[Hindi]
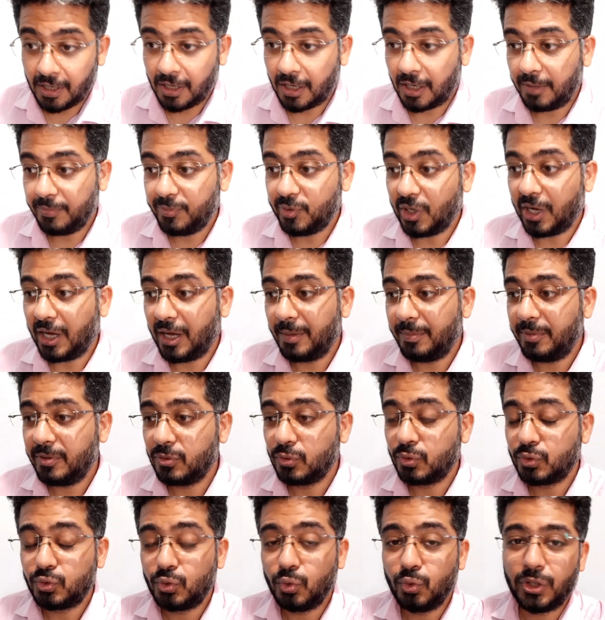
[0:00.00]
अब यहाँ पर
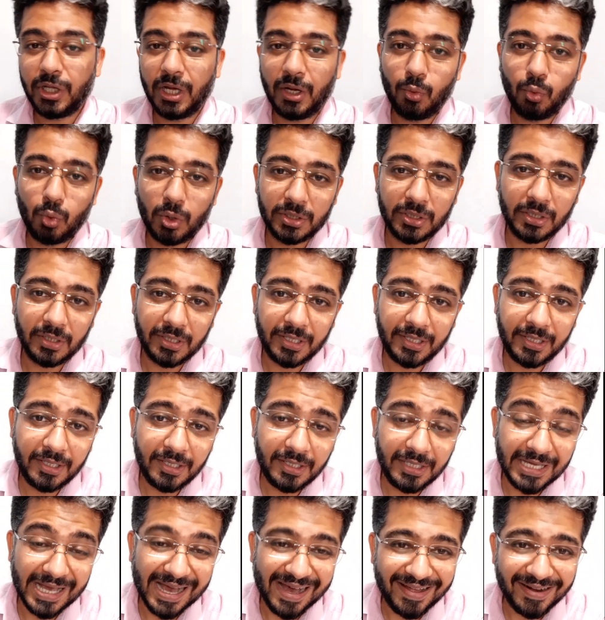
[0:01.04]
दोस्तों क्या हुआ था कि
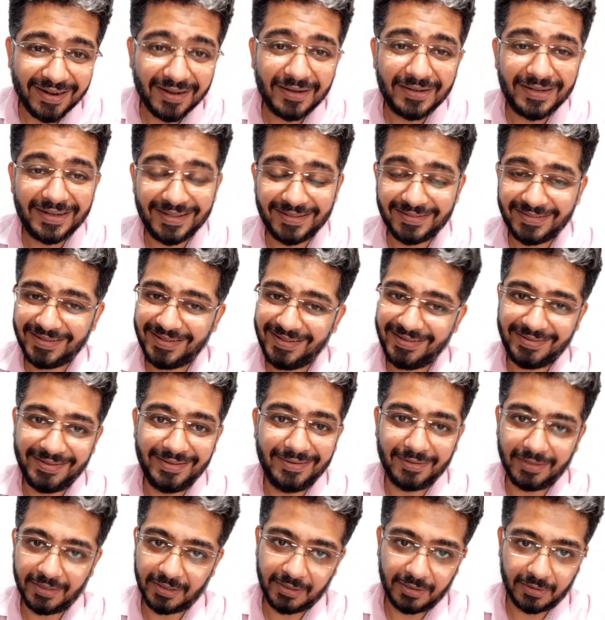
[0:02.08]
11 डेथ एक ही
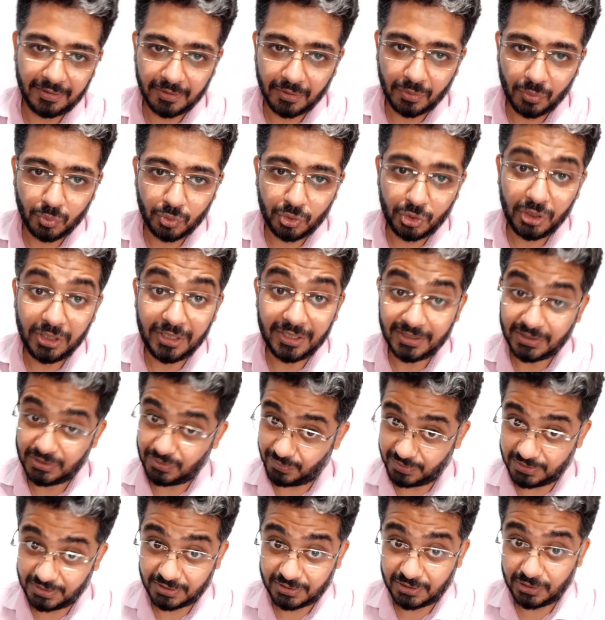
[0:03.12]
घर के अंदर हुई थी किस
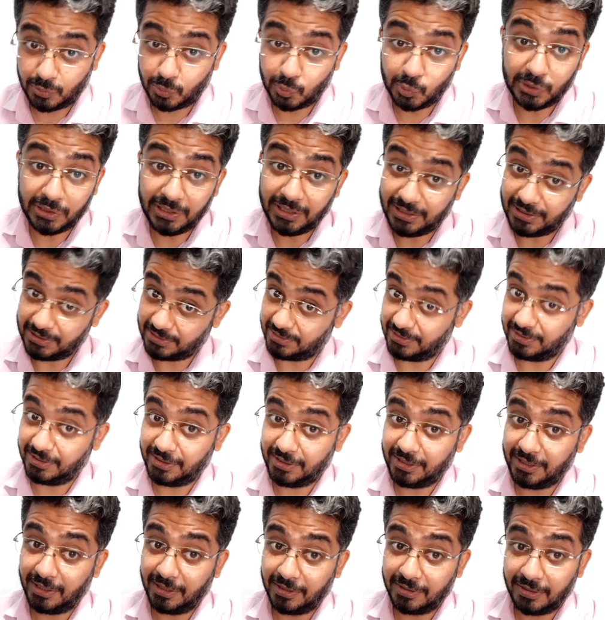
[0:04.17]
वजह से हुई थी किसने
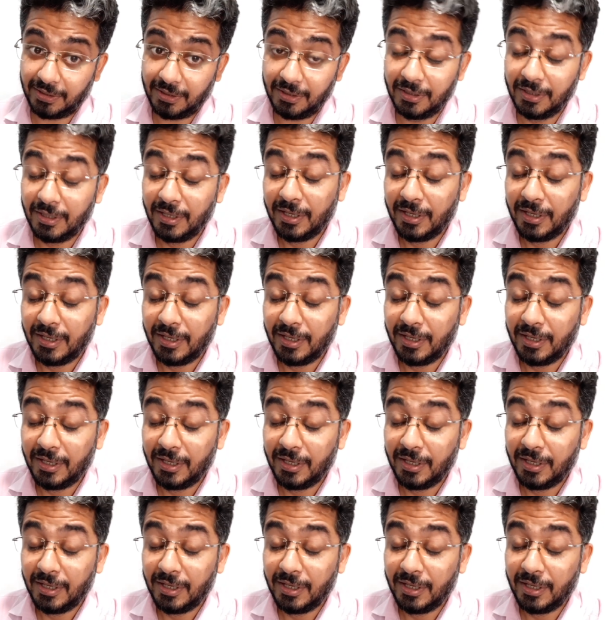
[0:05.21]
किया था